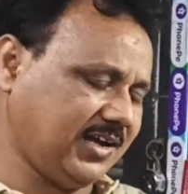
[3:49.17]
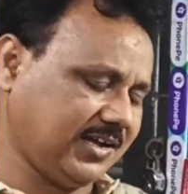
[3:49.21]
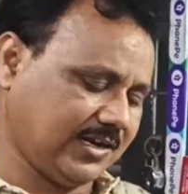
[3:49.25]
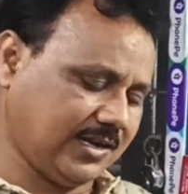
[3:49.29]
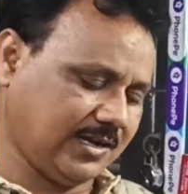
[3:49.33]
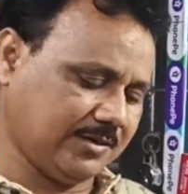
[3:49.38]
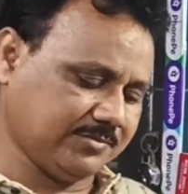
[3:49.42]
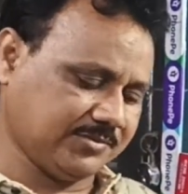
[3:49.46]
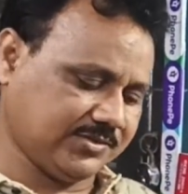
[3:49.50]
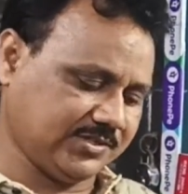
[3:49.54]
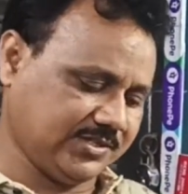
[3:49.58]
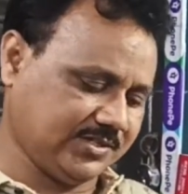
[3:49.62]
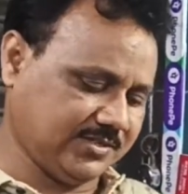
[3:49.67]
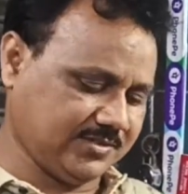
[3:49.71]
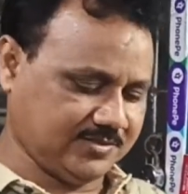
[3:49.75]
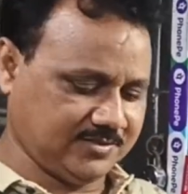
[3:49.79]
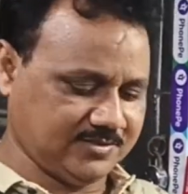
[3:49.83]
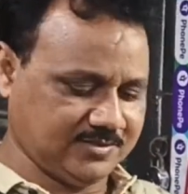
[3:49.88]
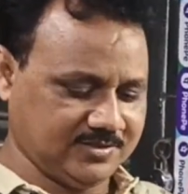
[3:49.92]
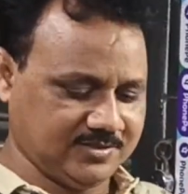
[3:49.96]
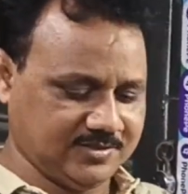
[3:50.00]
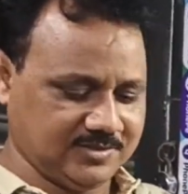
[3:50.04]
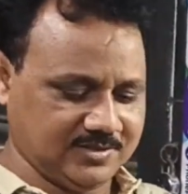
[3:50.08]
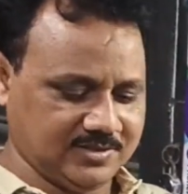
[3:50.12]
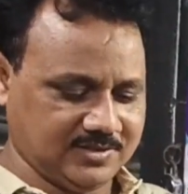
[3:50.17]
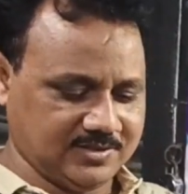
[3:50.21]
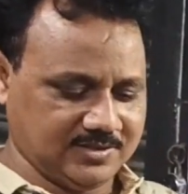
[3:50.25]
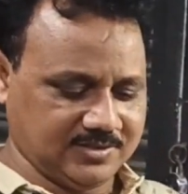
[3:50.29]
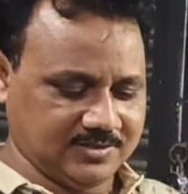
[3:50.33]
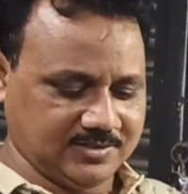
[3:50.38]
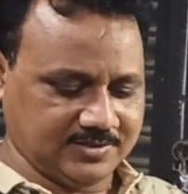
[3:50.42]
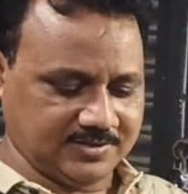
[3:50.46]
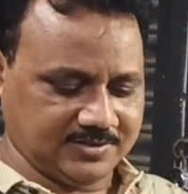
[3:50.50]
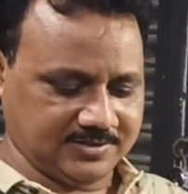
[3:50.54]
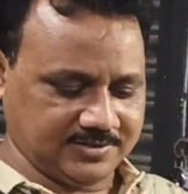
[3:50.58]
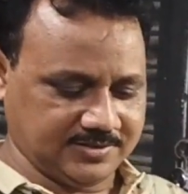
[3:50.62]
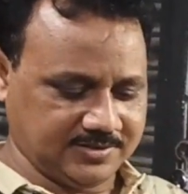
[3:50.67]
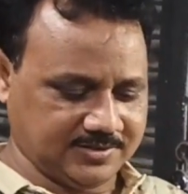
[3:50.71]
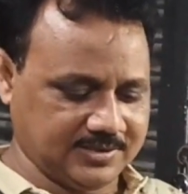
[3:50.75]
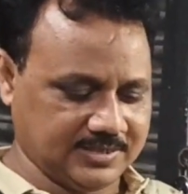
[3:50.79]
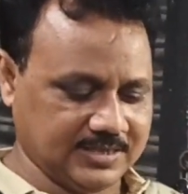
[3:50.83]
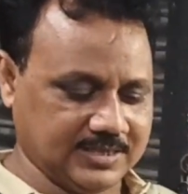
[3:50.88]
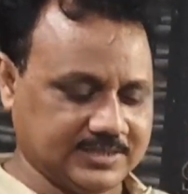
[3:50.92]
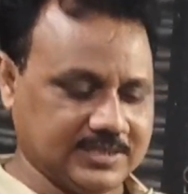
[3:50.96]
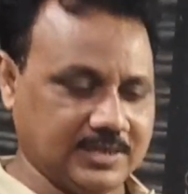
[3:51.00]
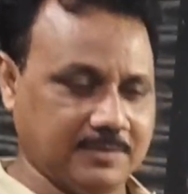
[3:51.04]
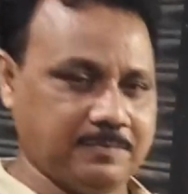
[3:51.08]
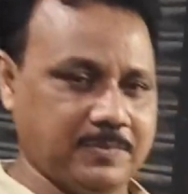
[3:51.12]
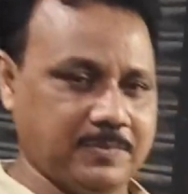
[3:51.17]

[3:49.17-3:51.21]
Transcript: हाँ आराम से ये